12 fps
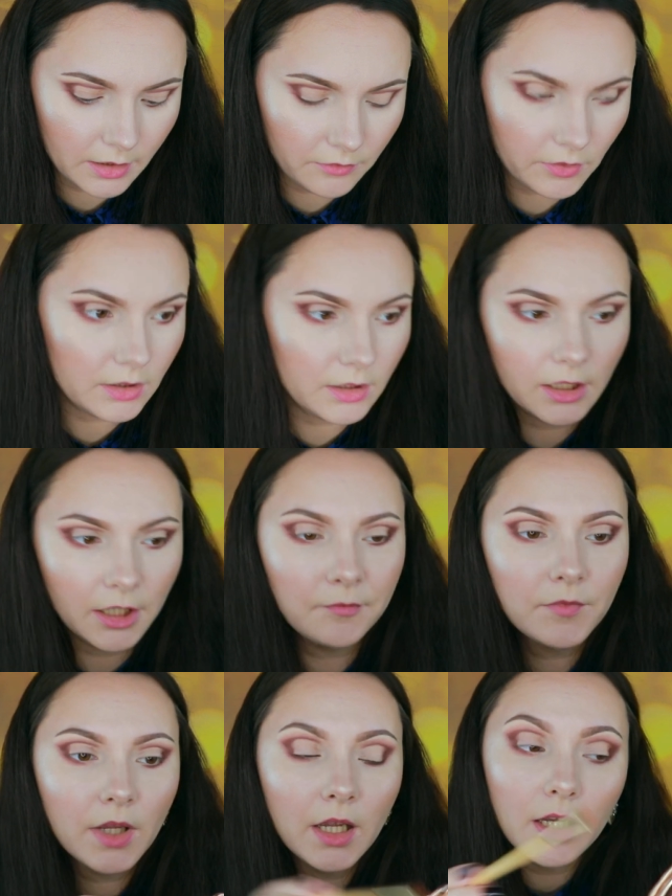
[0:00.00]
не видны
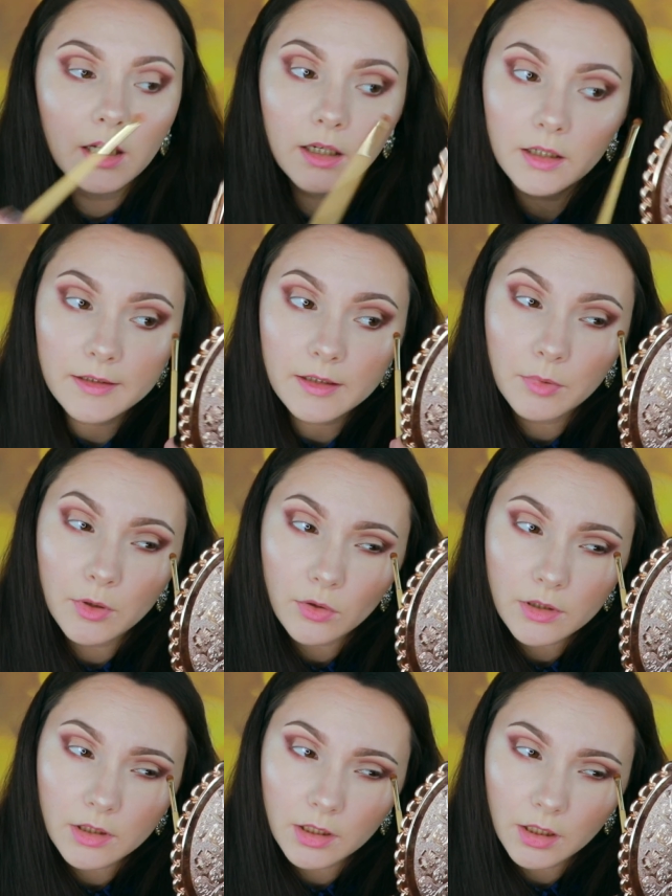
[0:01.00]
эти
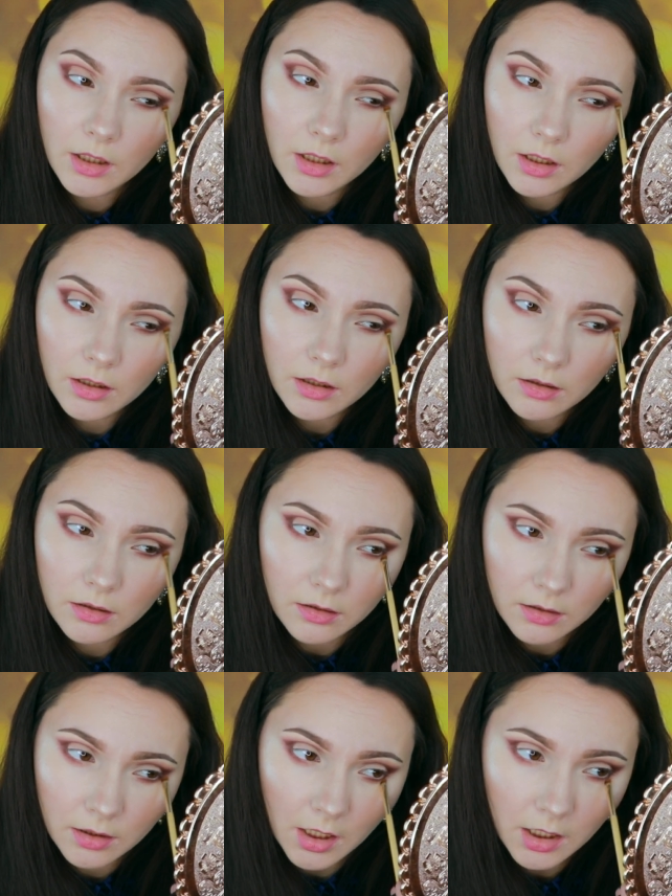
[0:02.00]
блестки. И
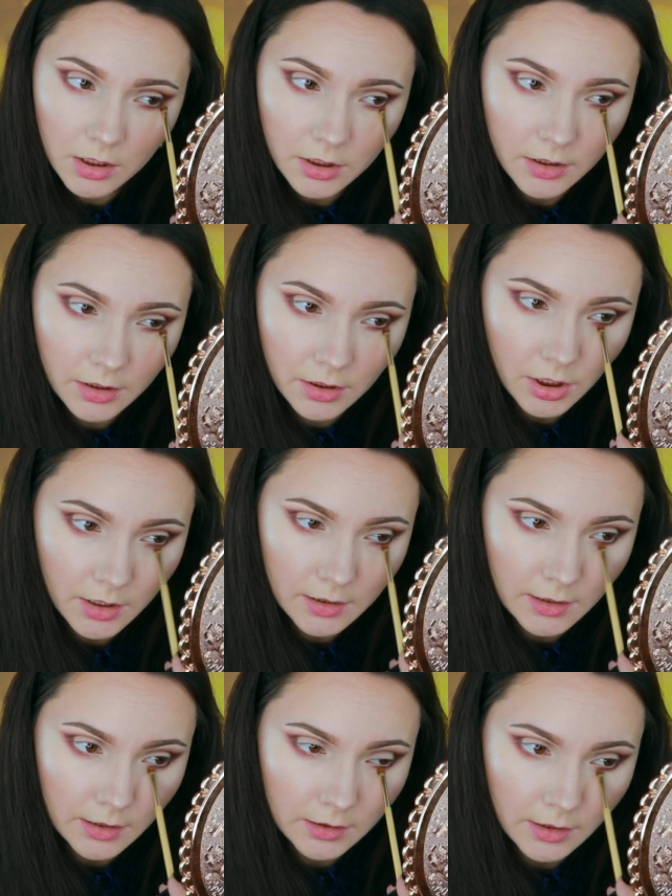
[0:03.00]
э, также
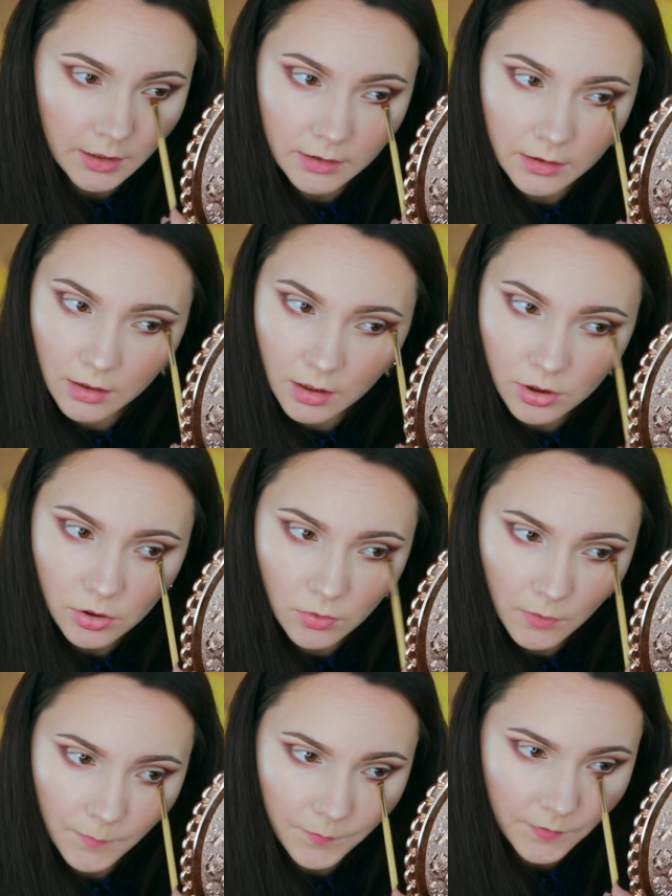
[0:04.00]
сейчас, когда я
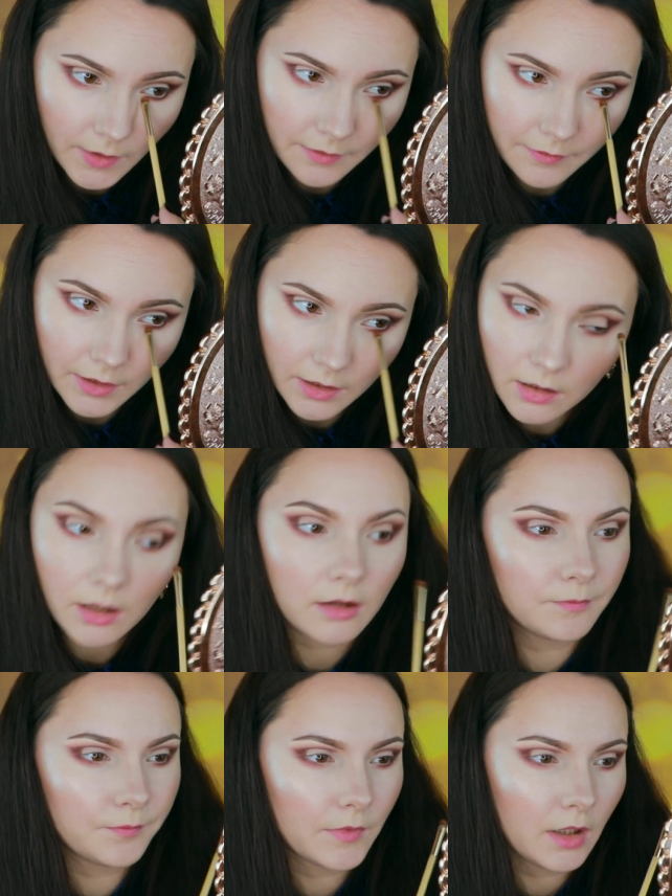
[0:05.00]
наношу на
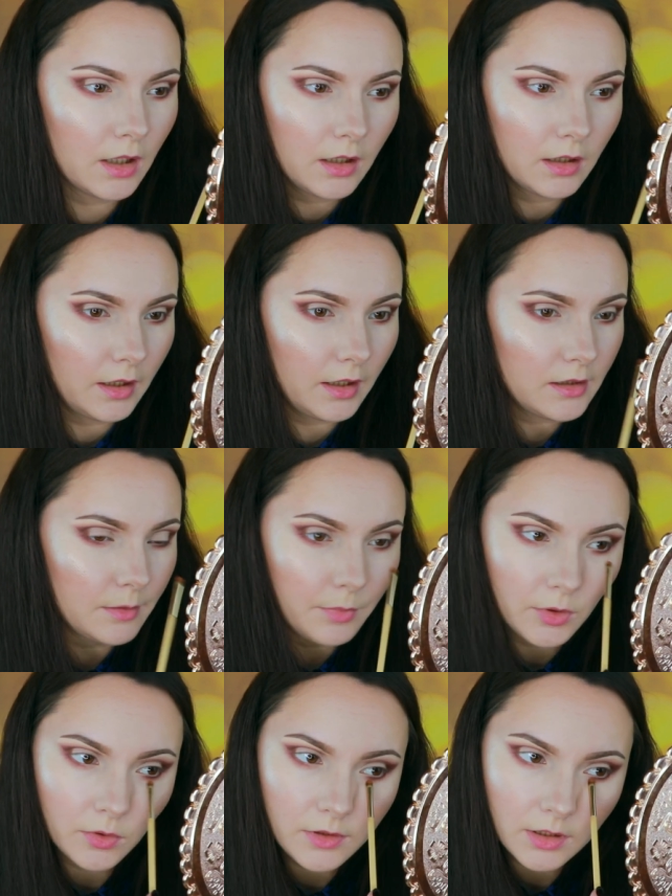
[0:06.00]
веко, эти
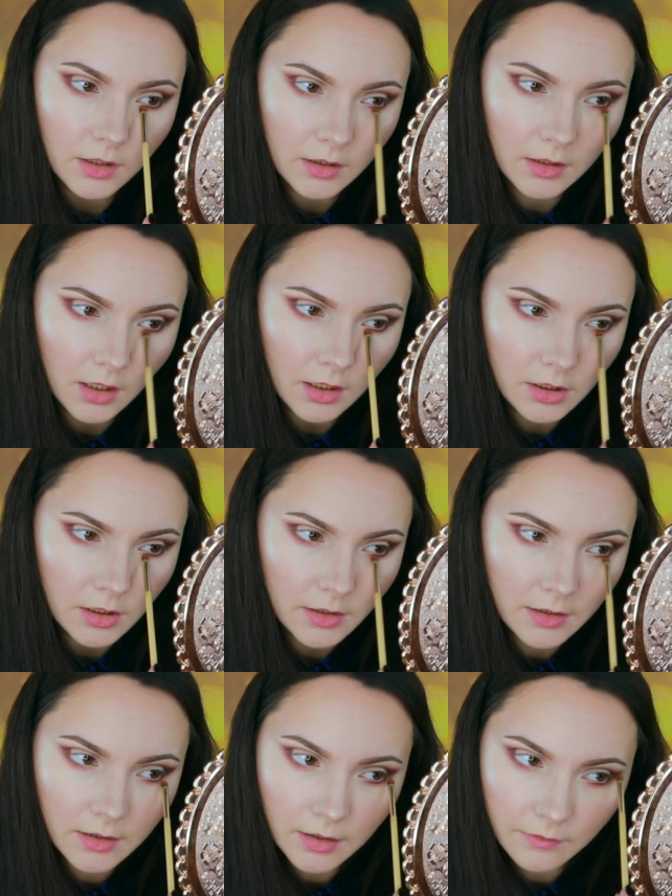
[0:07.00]
блестки также
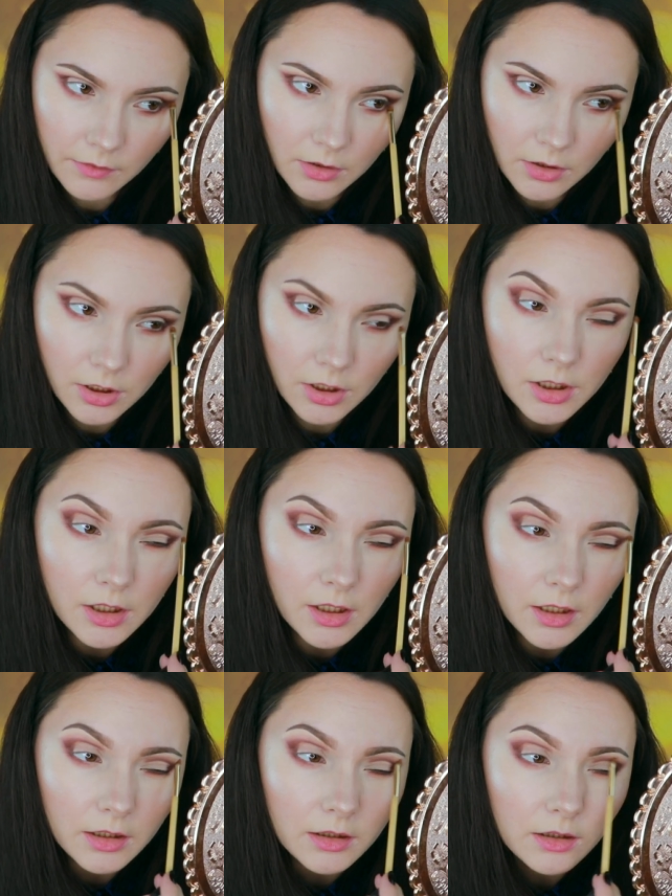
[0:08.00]

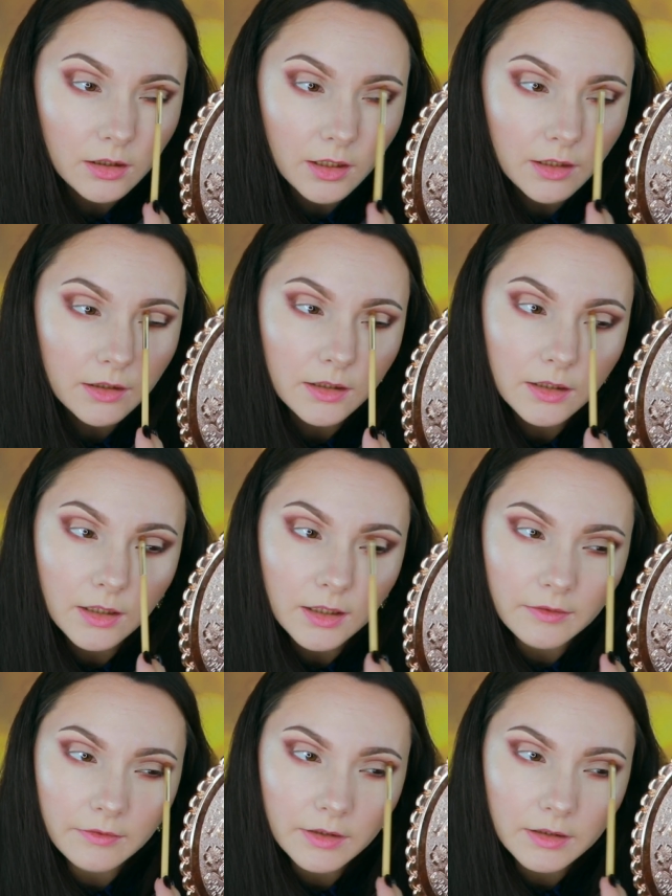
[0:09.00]
совершенно
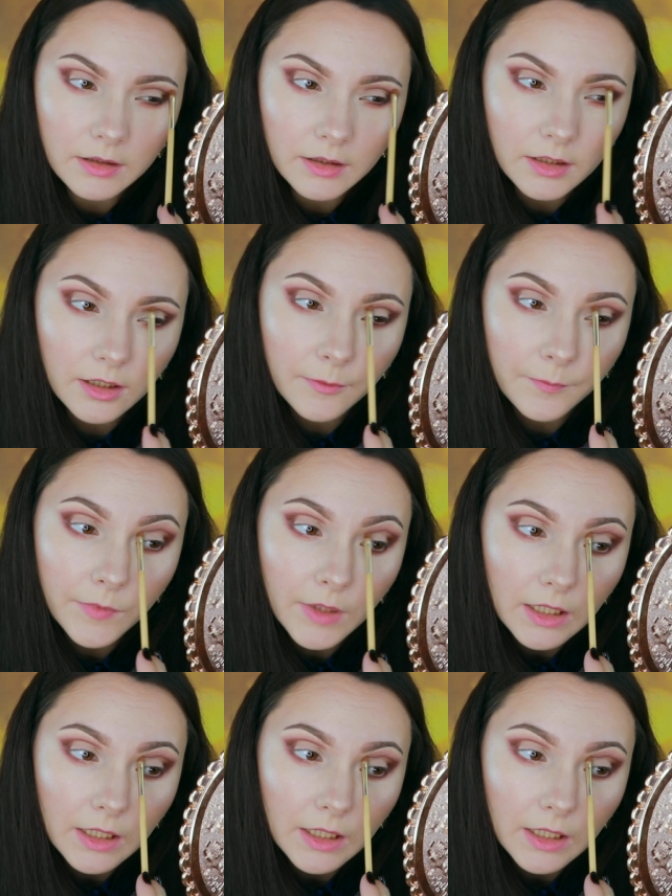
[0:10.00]
не видны.